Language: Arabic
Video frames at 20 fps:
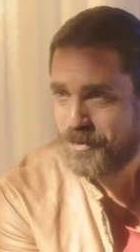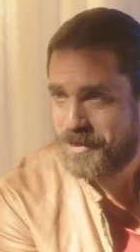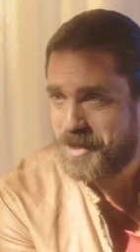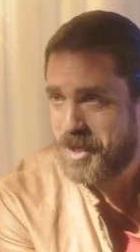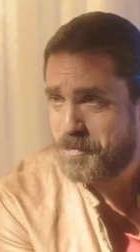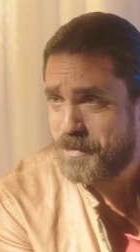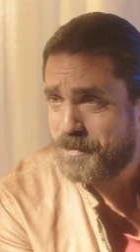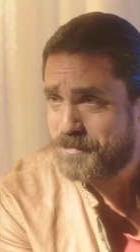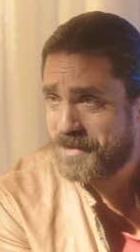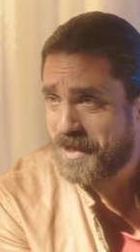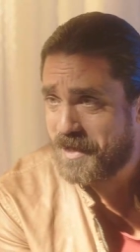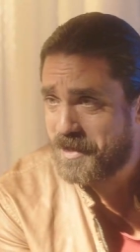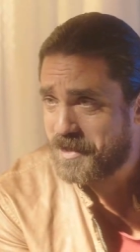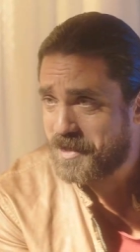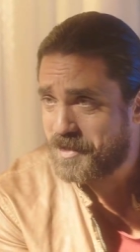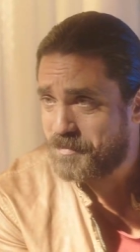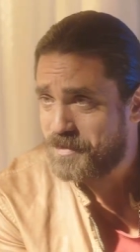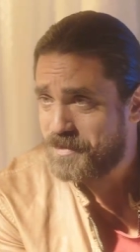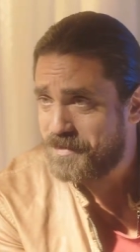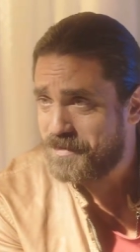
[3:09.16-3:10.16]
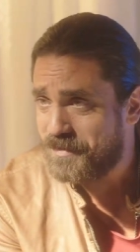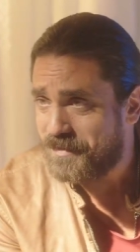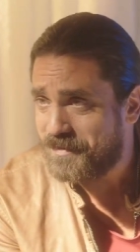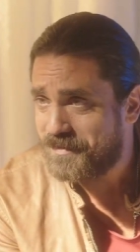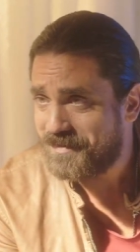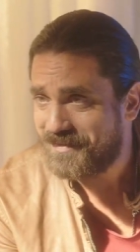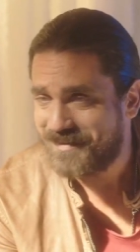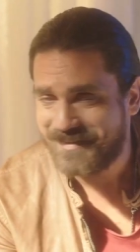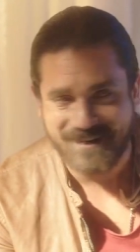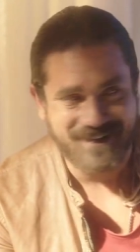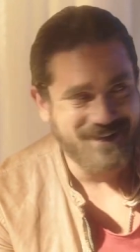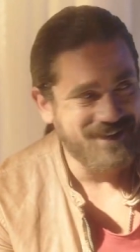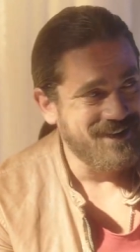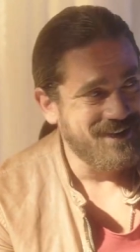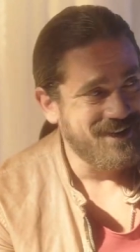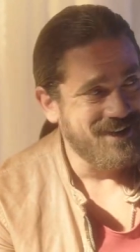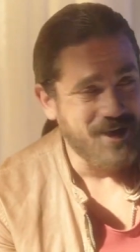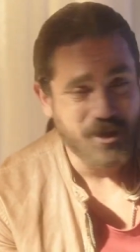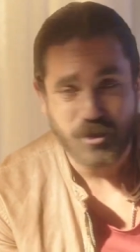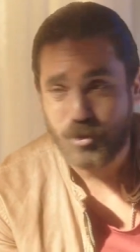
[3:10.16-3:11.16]
ولا البيت بتاعنا الكبير
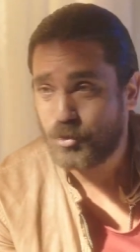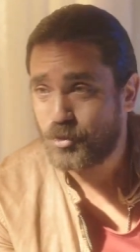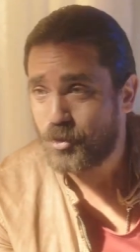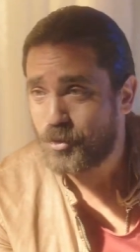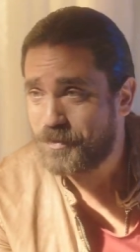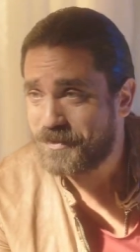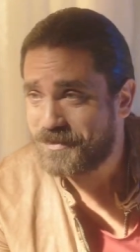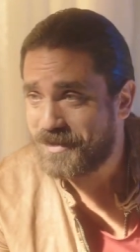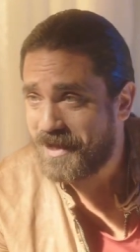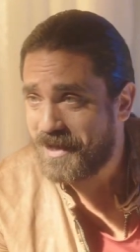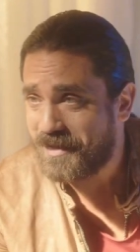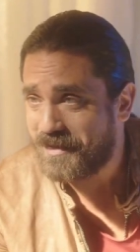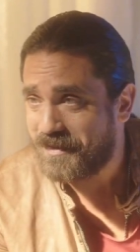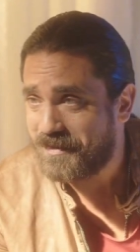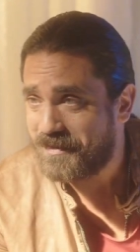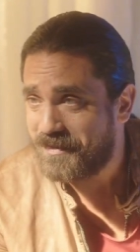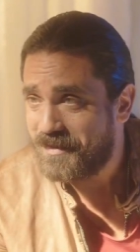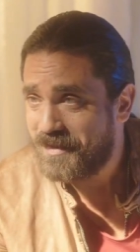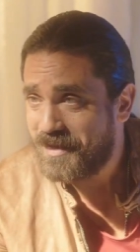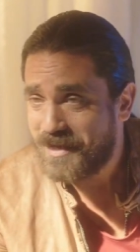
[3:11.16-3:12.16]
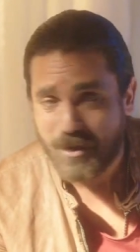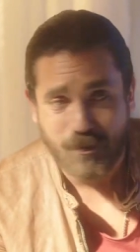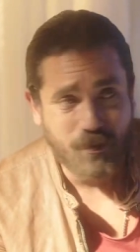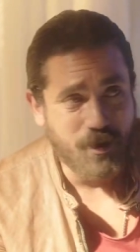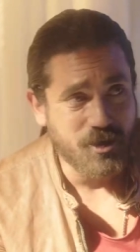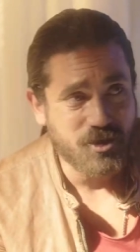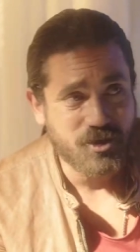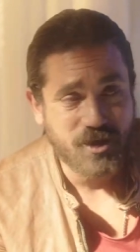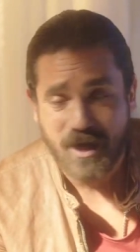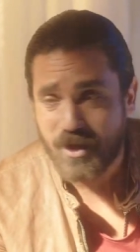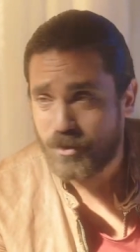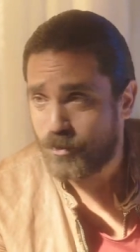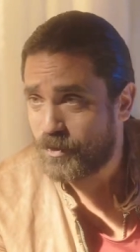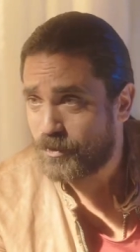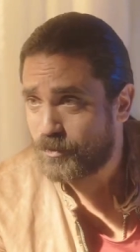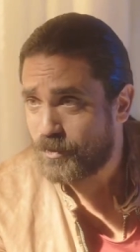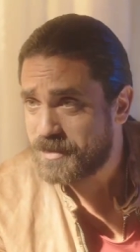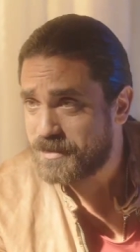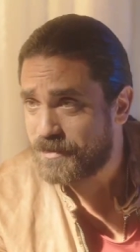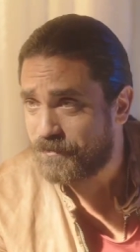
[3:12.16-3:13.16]
الدكتور بتاعنا لو راح اشتغل ولا
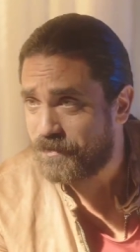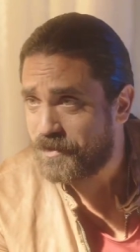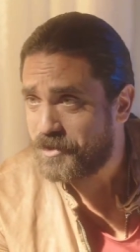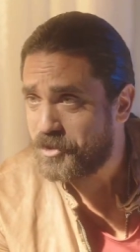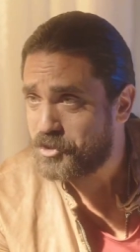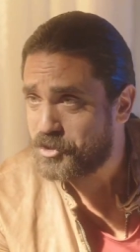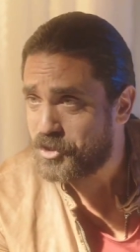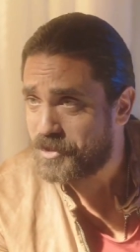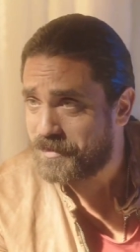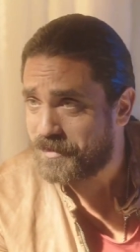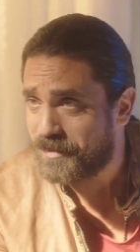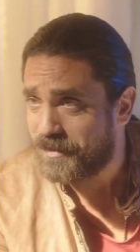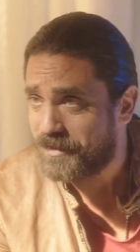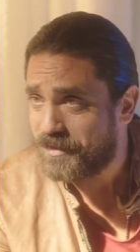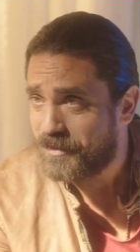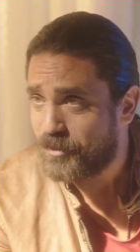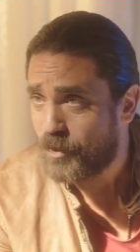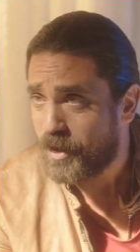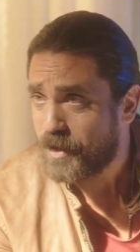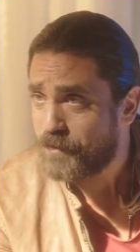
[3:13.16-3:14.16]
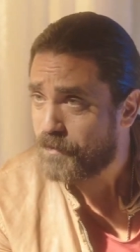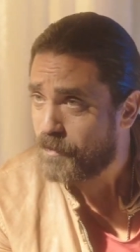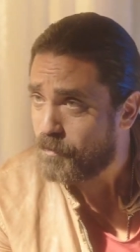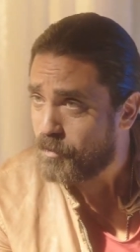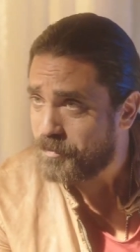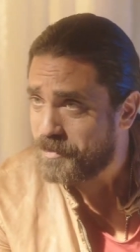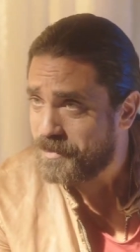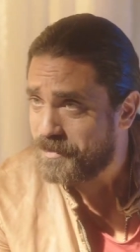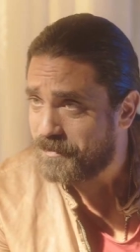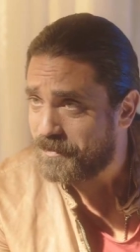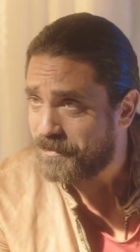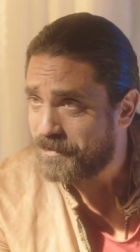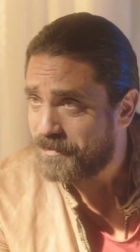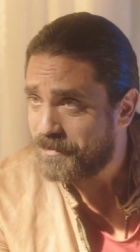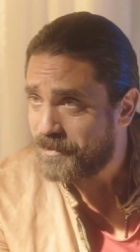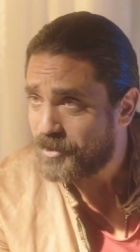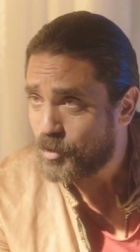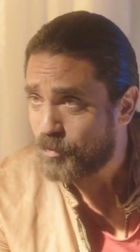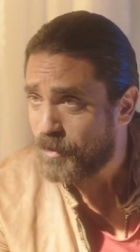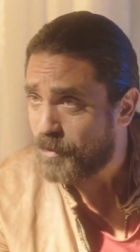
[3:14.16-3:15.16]
اتوظف في اي شركه وعرف ابو مين
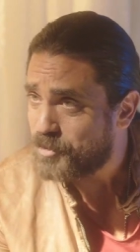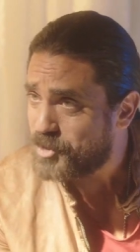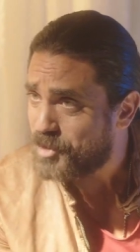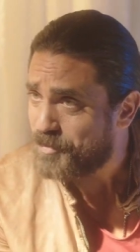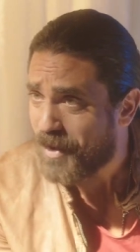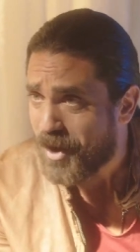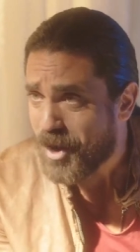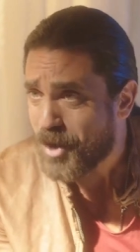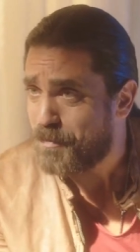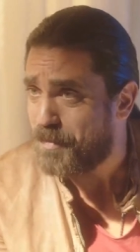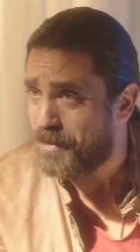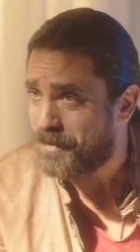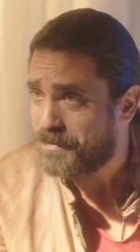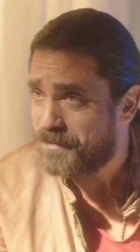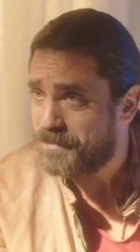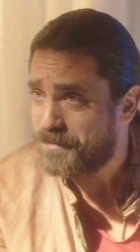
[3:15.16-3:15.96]
تبقى مصيبه اكبر